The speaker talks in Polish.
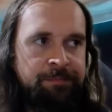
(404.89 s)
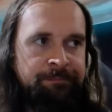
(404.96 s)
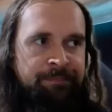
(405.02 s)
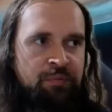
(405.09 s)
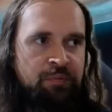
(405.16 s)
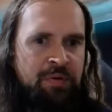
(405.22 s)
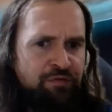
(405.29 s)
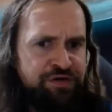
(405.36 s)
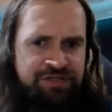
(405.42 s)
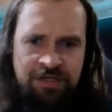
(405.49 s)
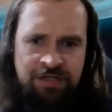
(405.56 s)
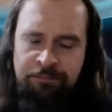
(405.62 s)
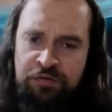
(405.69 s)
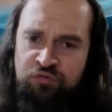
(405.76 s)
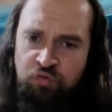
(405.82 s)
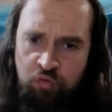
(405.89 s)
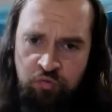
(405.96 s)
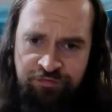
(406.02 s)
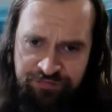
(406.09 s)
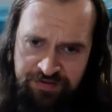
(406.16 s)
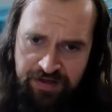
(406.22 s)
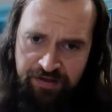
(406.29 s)
była właśnie bardzo
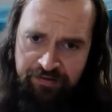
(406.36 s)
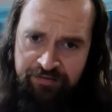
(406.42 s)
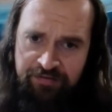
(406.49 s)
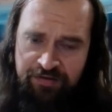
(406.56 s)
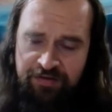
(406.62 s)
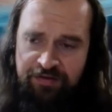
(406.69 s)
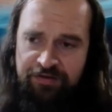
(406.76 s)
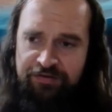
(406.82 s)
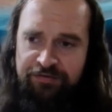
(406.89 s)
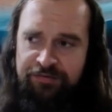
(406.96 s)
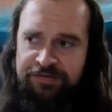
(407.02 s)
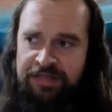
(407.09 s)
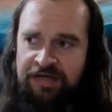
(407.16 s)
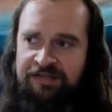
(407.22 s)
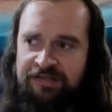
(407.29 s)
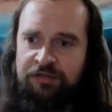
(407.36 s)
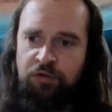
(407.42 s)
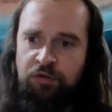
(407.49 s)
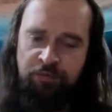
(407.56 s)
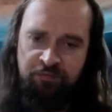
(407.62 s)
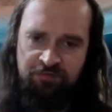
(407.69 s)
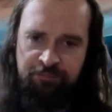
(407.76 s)
ludzka. E, tak na
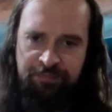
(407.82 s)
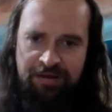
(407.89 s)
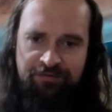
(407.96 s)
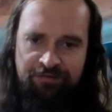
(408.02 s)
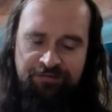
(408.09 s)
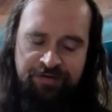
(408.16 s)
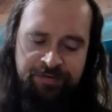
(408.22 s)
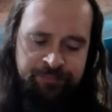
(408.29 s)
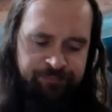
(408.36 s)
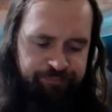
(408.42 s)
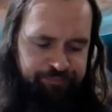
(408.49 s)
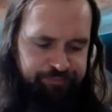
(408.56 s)
dobrą sprawę,